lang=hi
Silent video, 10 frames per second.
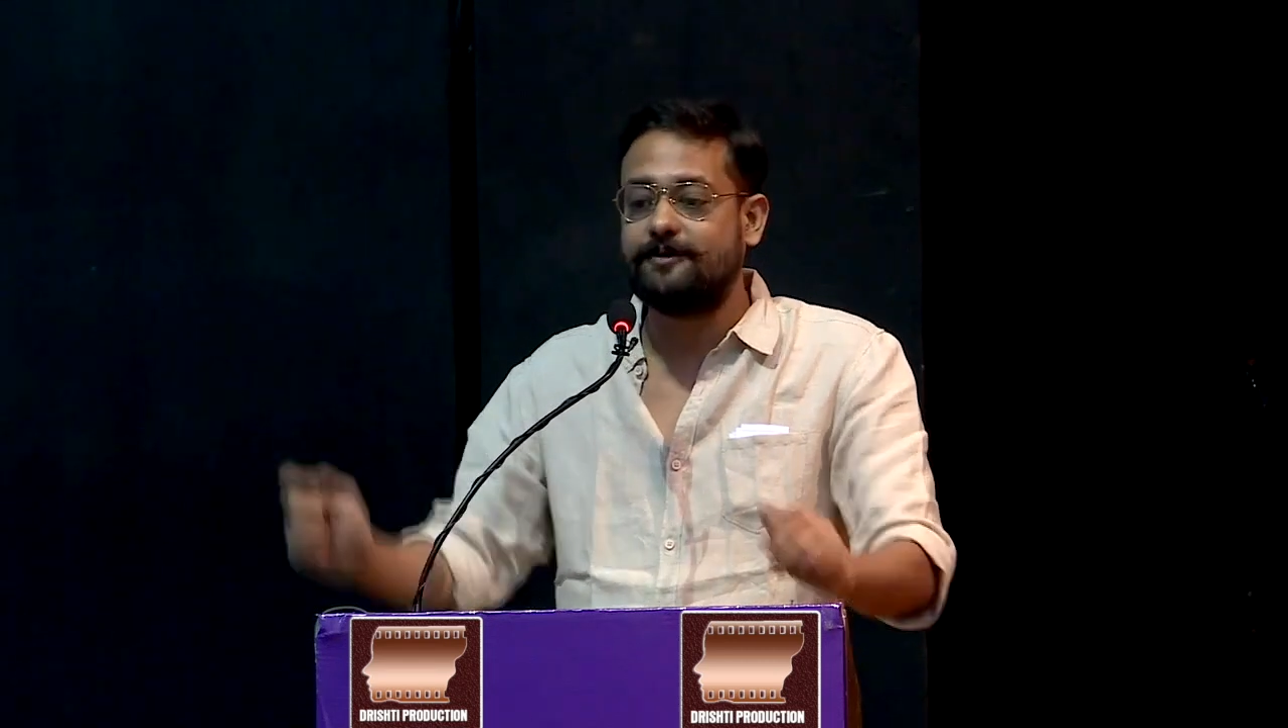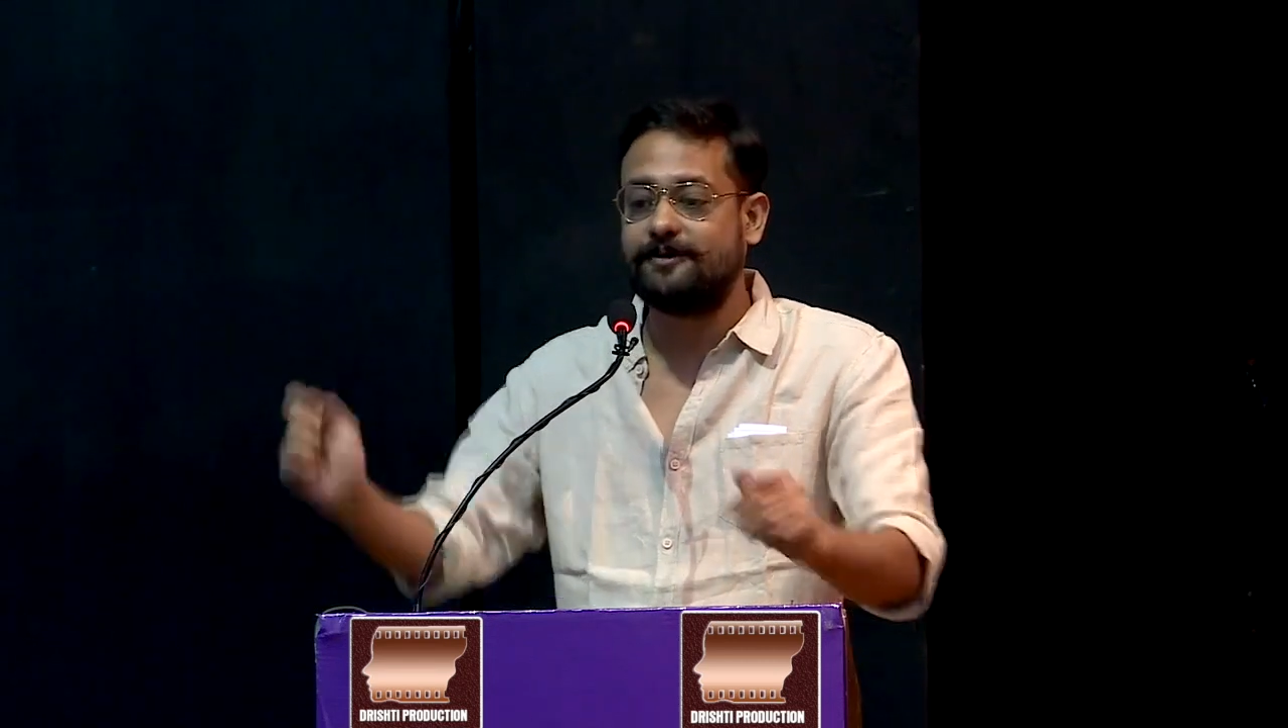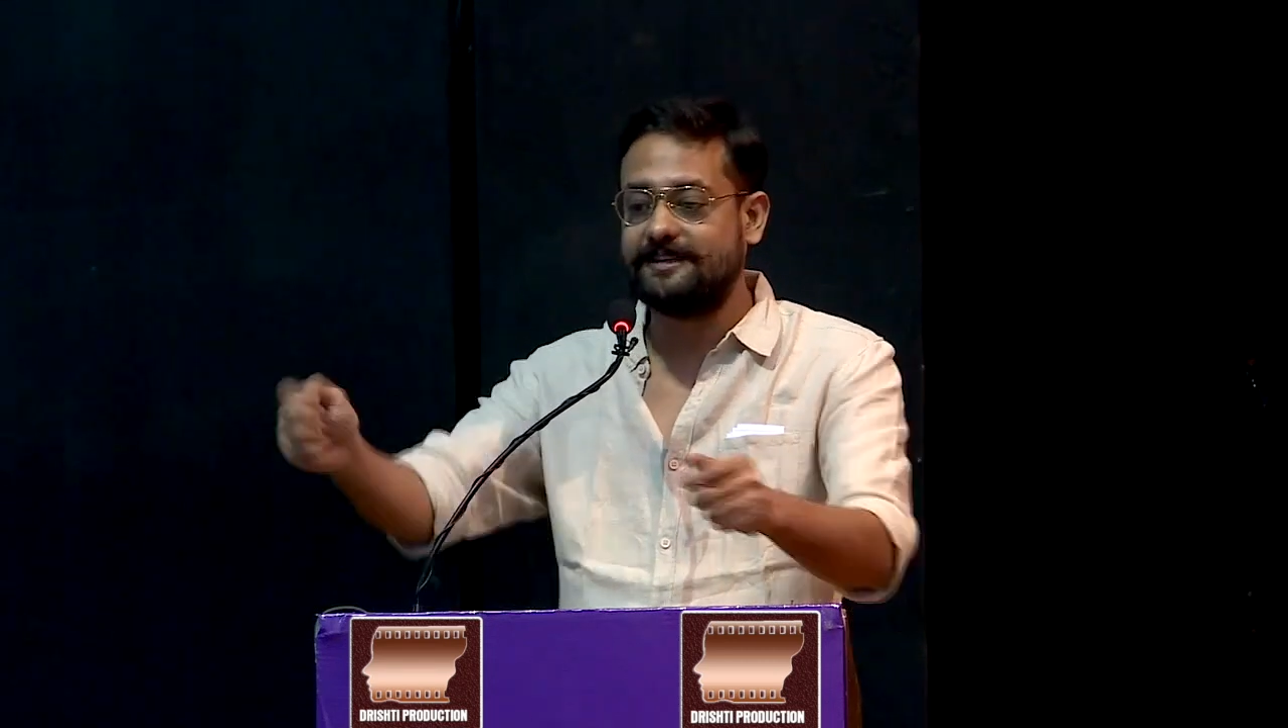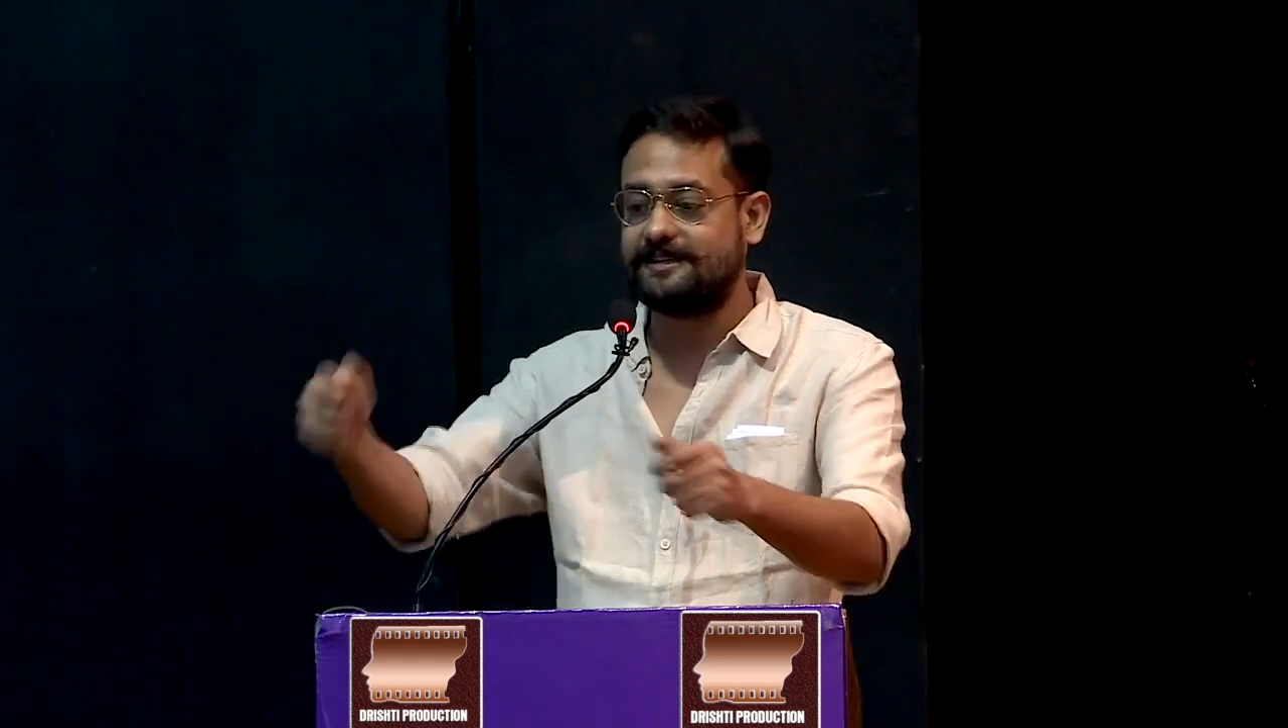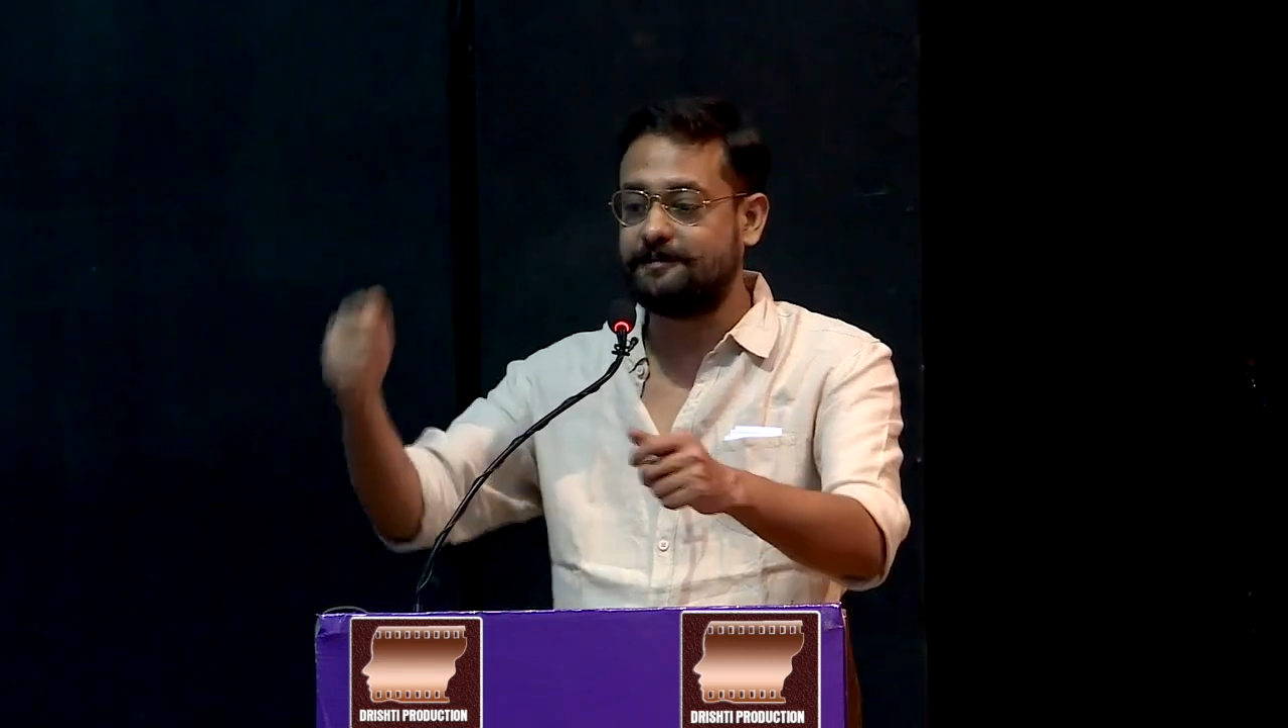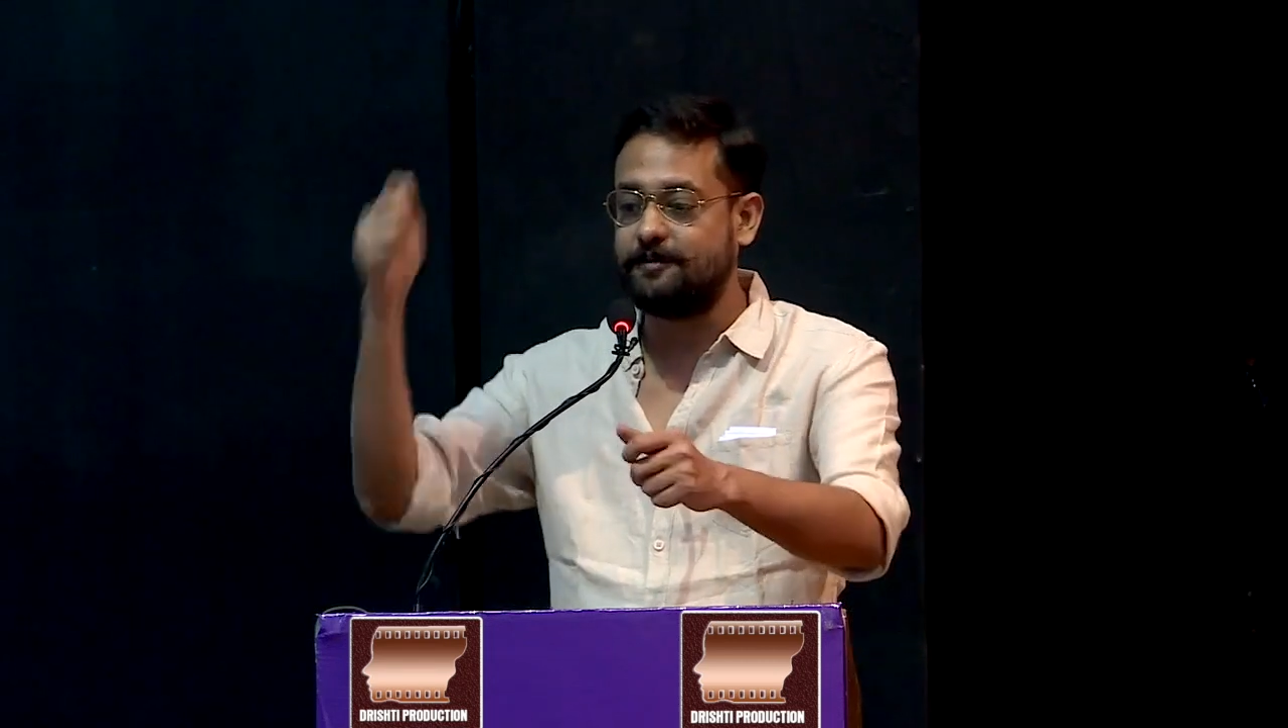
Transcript: कूटते समय